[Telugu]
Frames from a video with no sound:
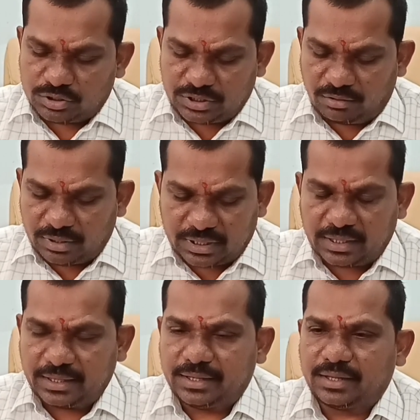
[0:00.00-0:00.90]
వచ్చిన
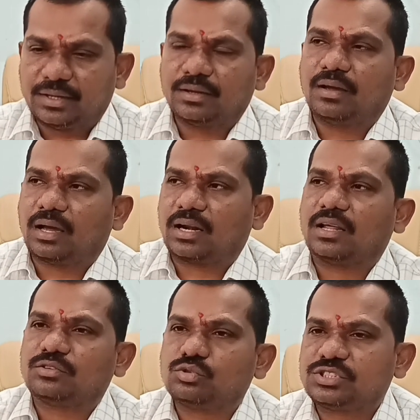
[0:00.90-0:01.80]
వెంటనే అక్కడ
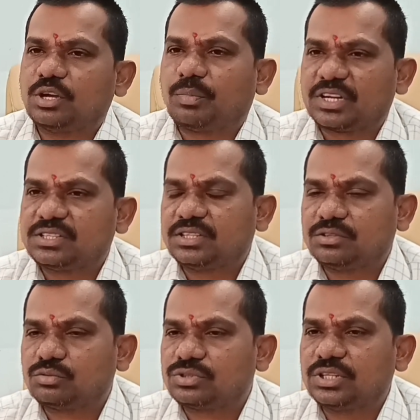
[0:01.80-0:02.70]
చూసిన పరిస్థితి
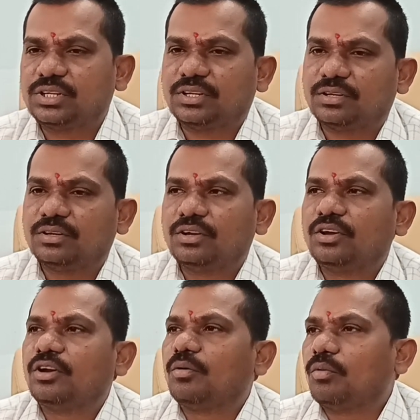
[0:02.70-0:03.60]
చూసి
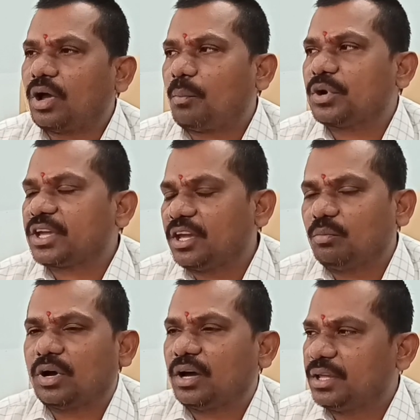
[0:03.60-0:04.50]
అప్పటికే
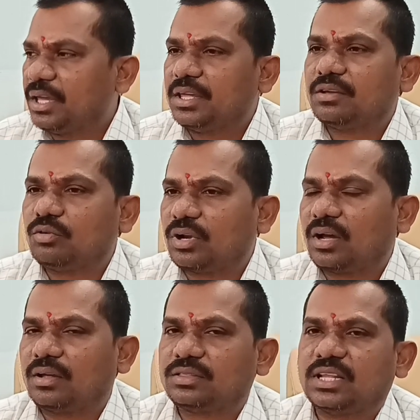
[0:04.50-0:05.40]
మా ఏఈ e కూడా
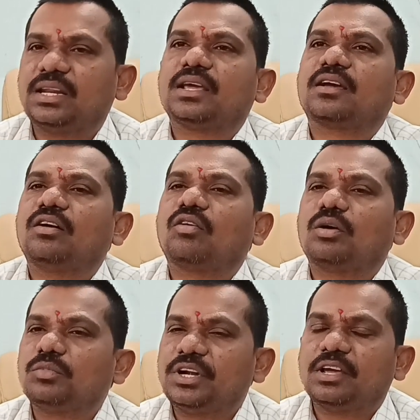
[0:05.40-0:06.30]
తెలియక ఒక
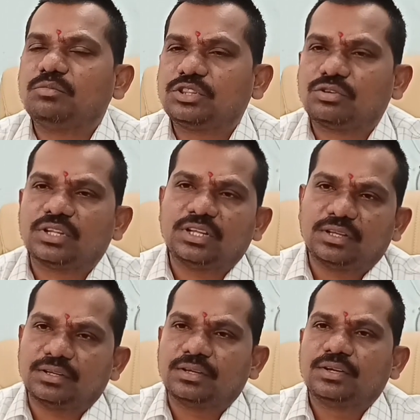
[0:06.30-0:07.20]
మీడియా మిత్రునిది
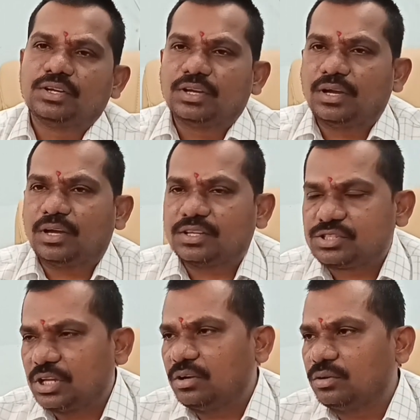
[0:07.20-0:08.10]

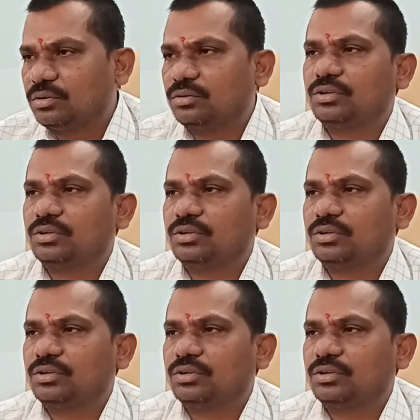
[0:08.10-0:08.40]
సెల్లు